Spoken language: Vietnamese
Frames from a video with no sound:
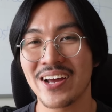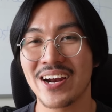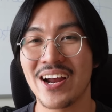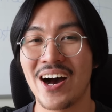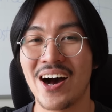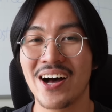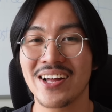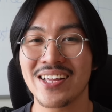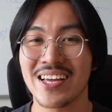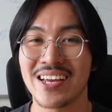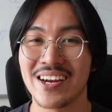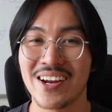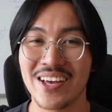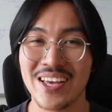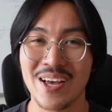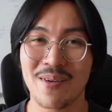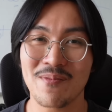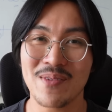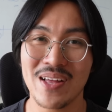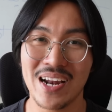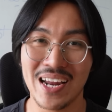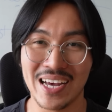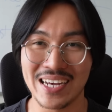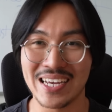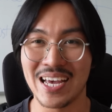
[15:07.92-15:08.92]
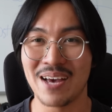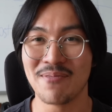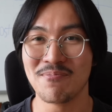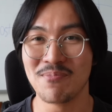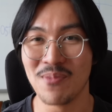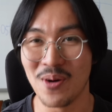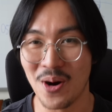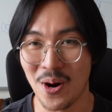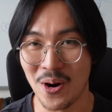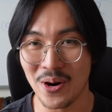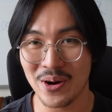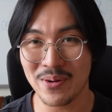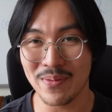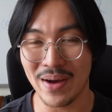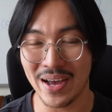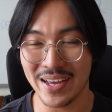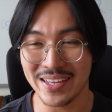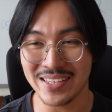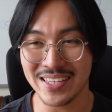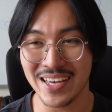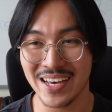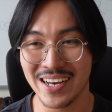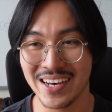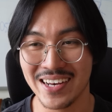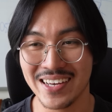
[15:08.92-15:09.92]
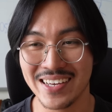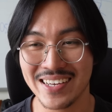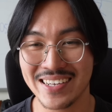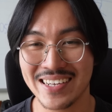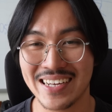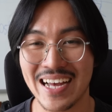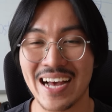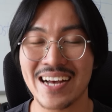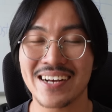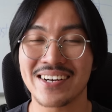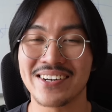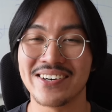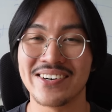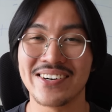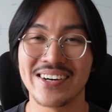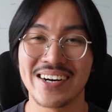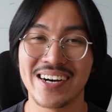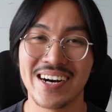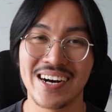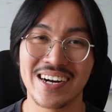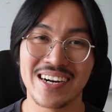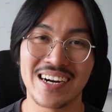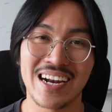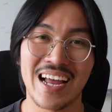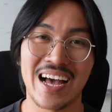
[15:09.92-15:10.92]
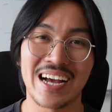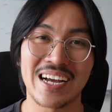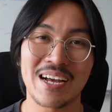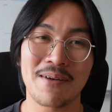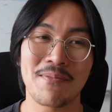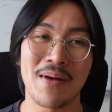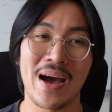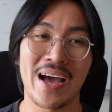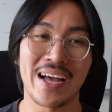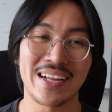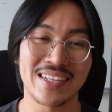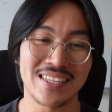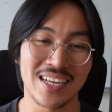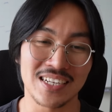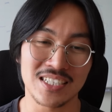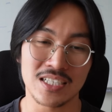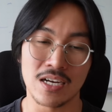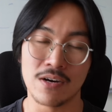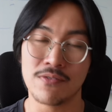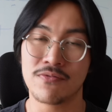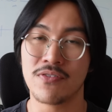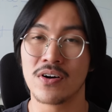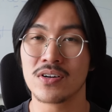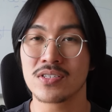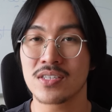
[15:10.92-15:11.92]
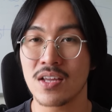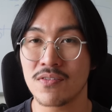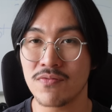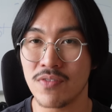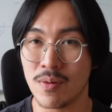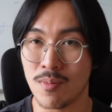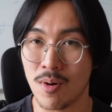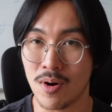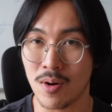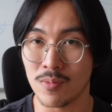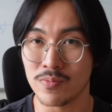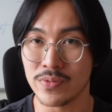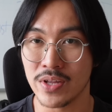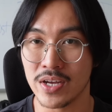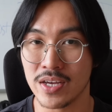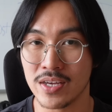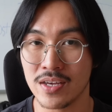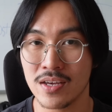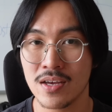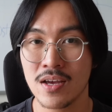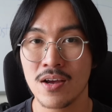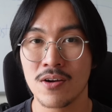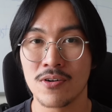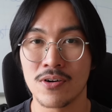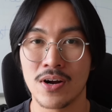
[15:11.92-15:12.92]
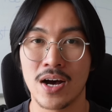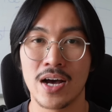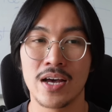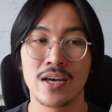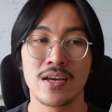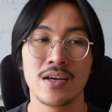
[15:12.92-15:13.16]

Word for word: cái đó thì nó giống như là gamble, các bạn chơi cá cược hơn là các bạn thật sự phân tích về một công ty. Rồi